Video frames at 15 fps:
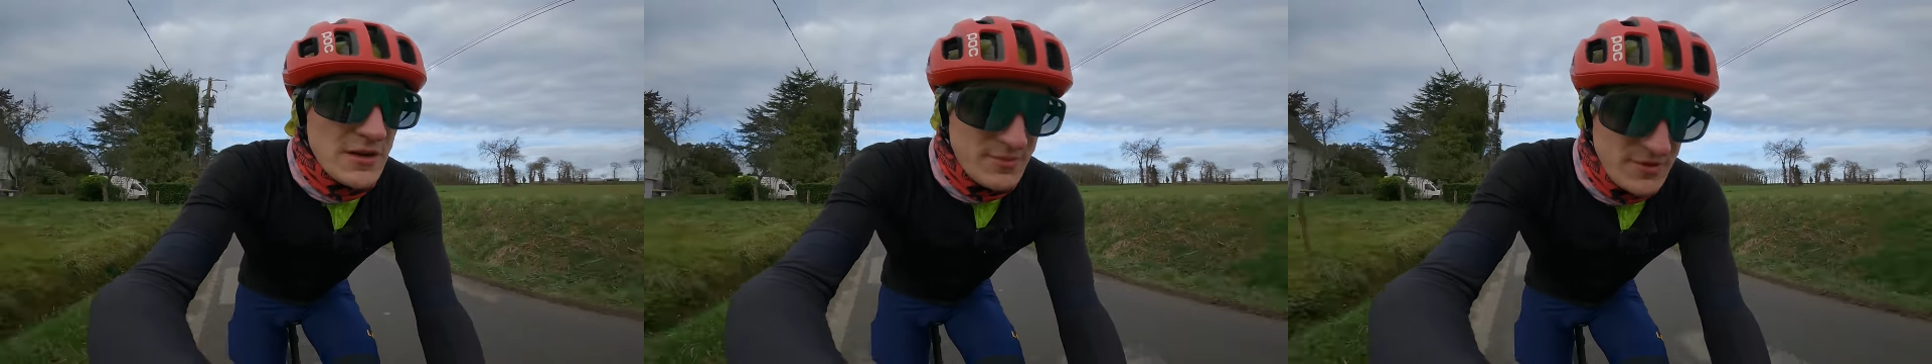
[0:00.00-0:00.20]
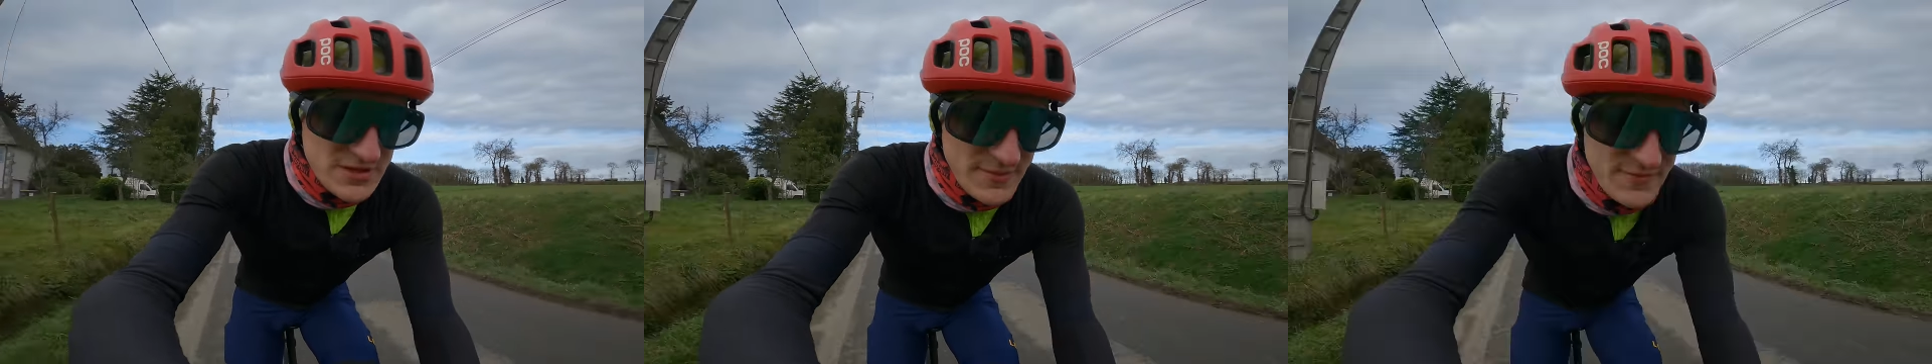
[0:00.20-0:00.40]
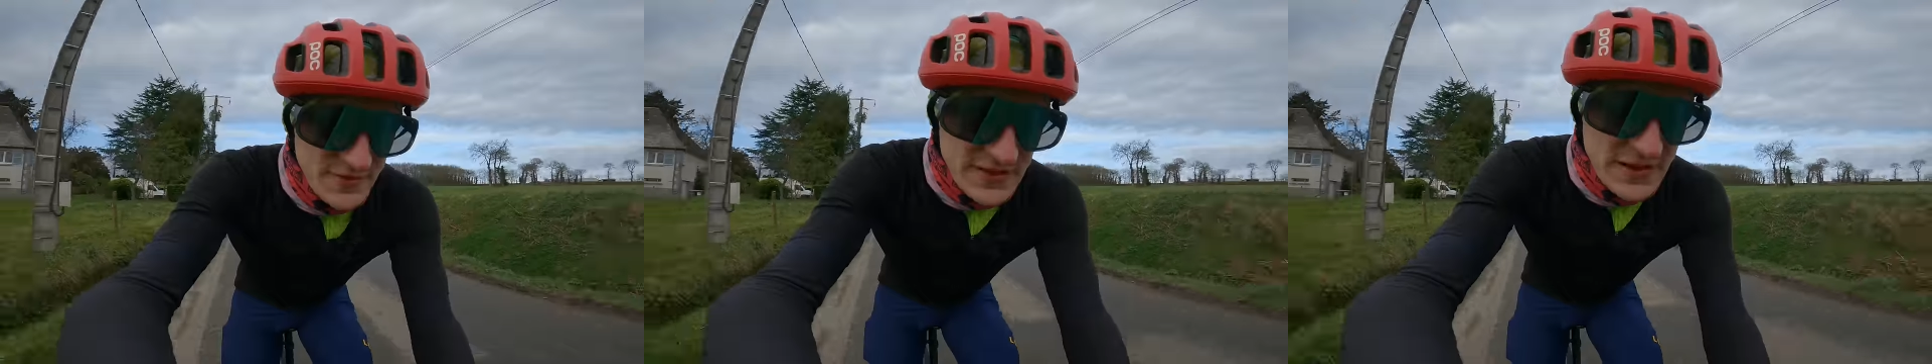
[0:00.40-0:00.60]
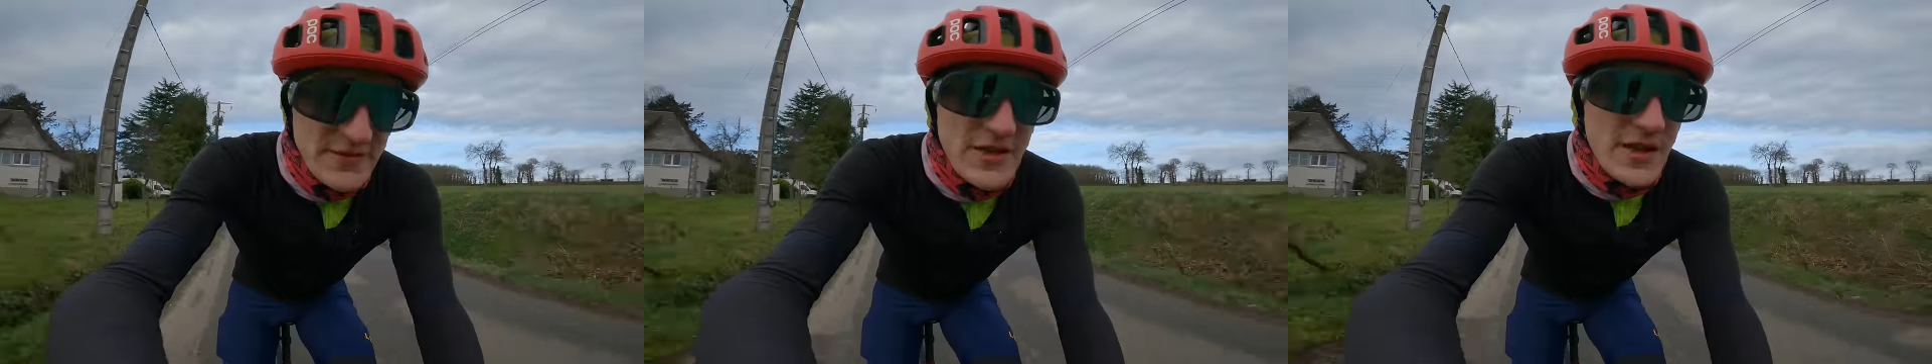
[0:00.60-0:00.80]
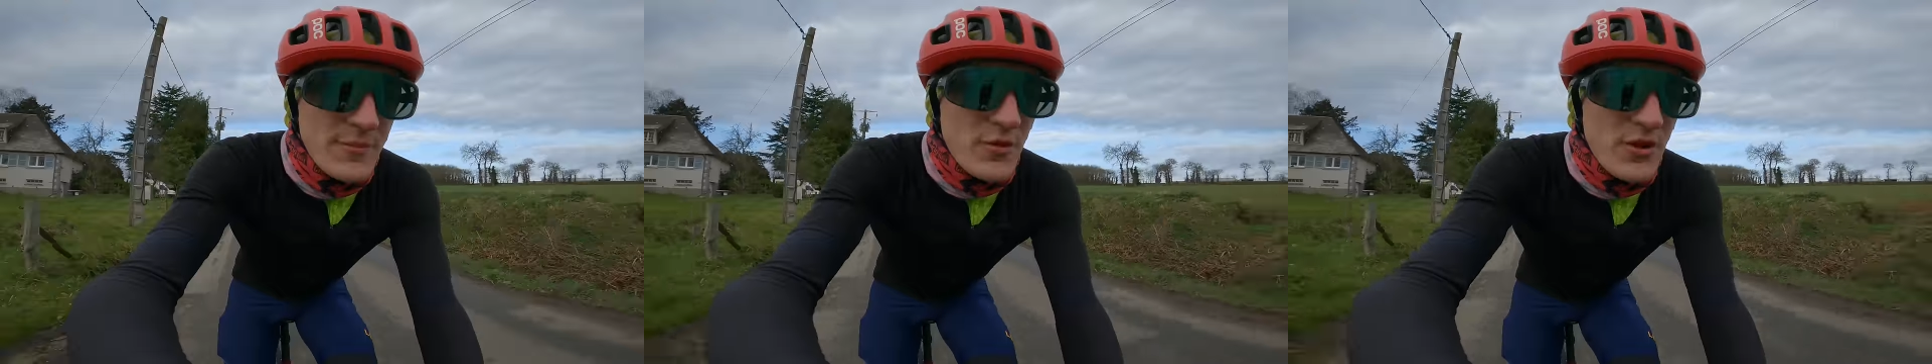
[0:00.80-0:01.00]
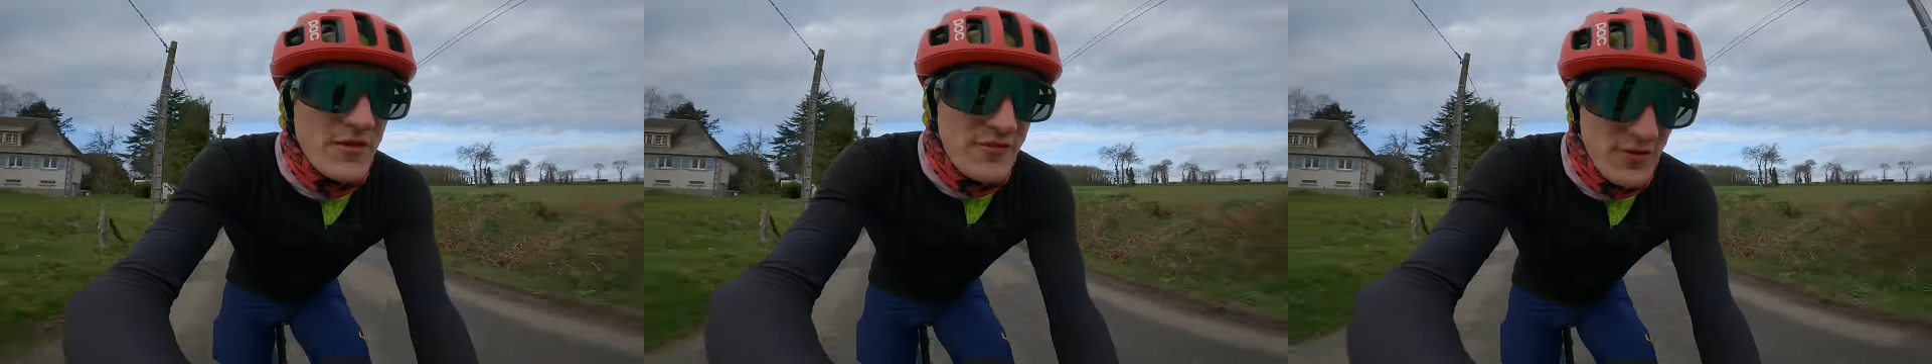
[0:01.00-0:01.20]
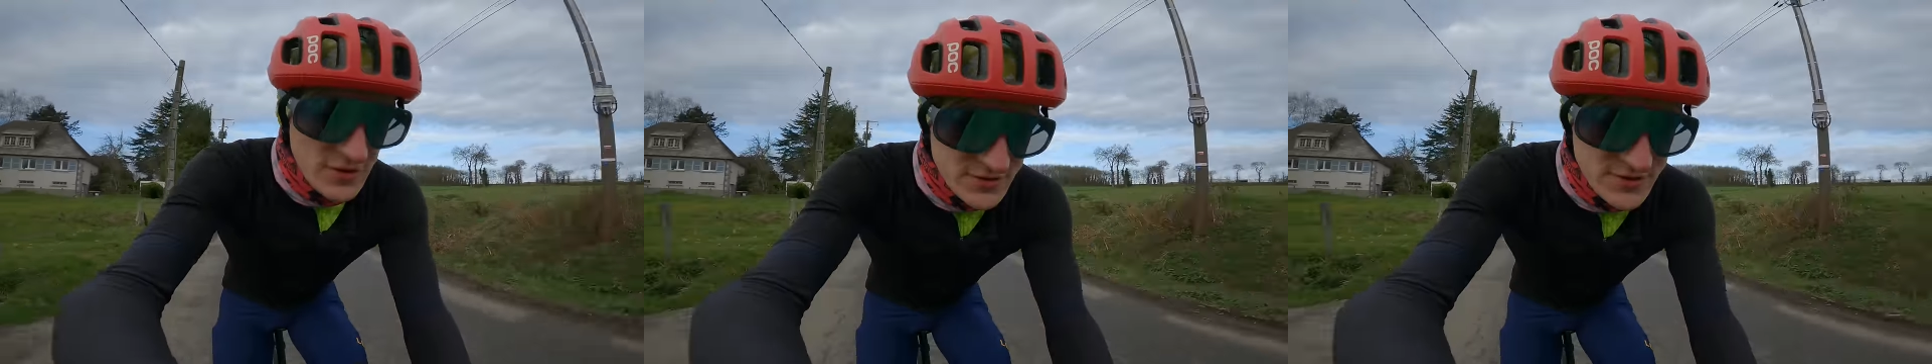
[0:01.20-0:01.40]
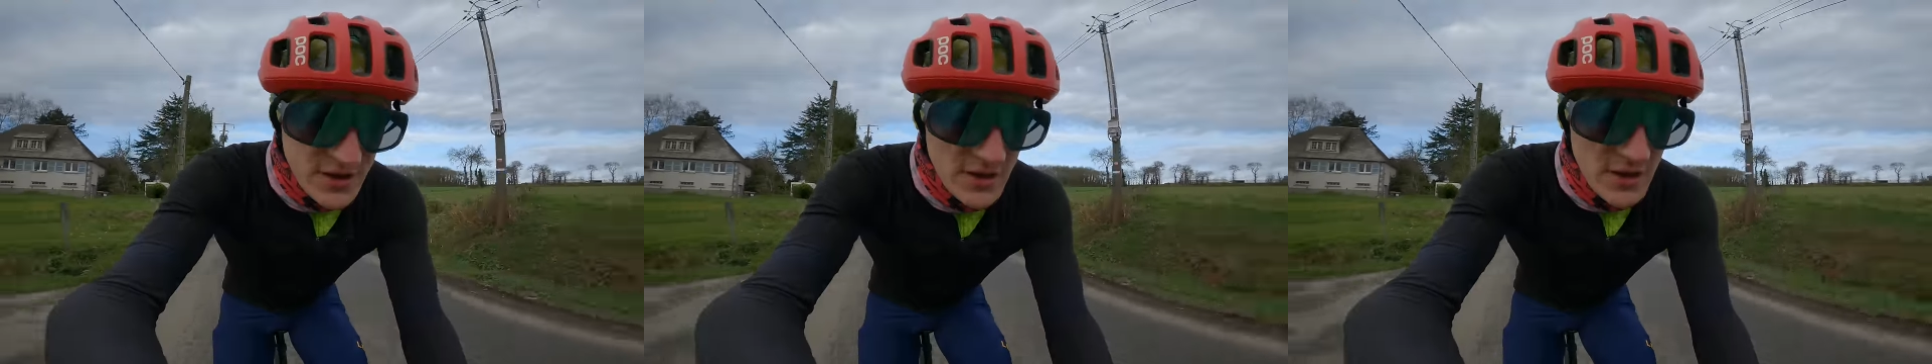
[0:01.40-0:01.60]
puis ça me fait travailler un peu la
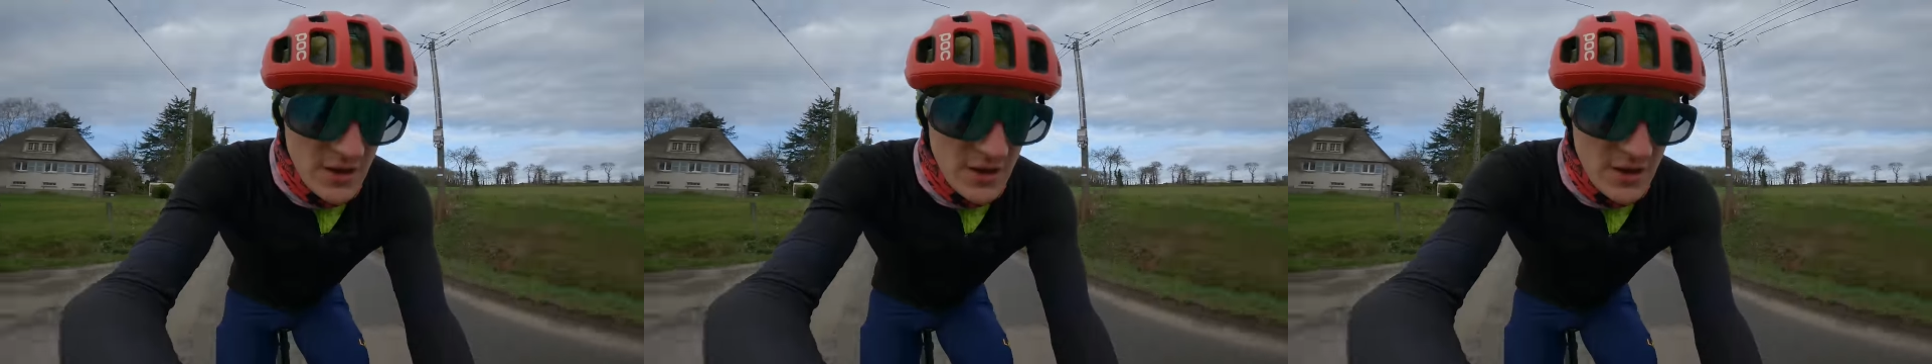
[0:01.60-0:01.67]
force,